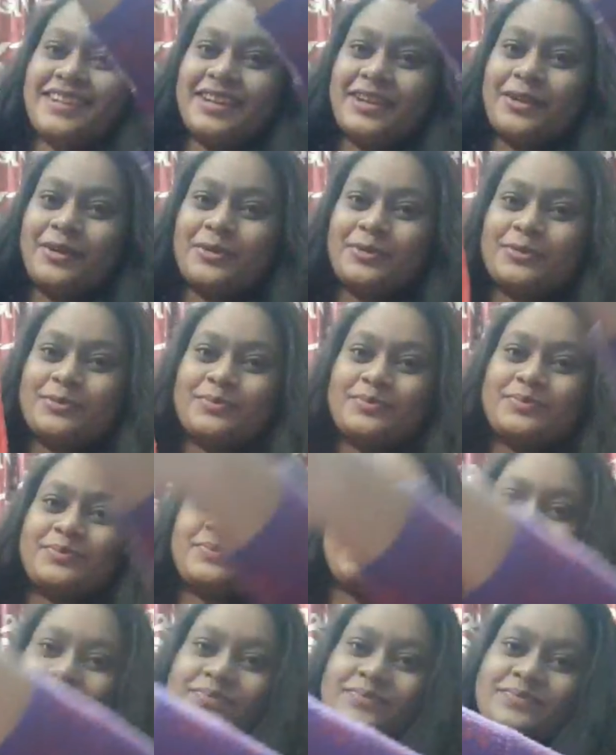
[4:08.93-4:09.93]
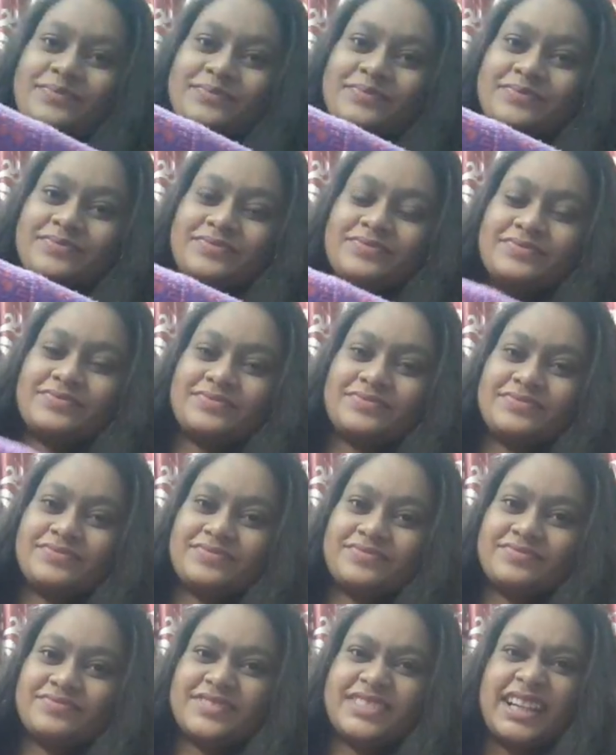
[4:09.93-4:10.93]
এরকম
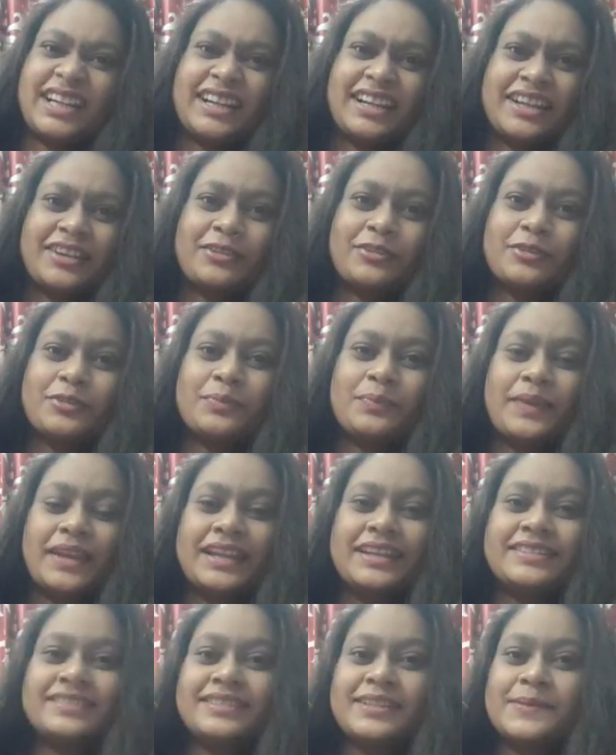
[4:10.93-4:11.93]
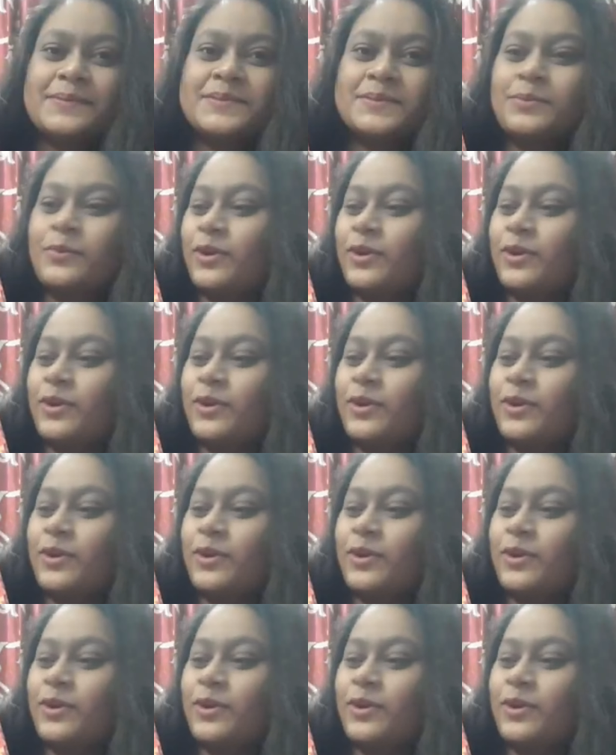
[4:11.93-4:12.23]
জানি না এগুলোকে বেল স্লিভস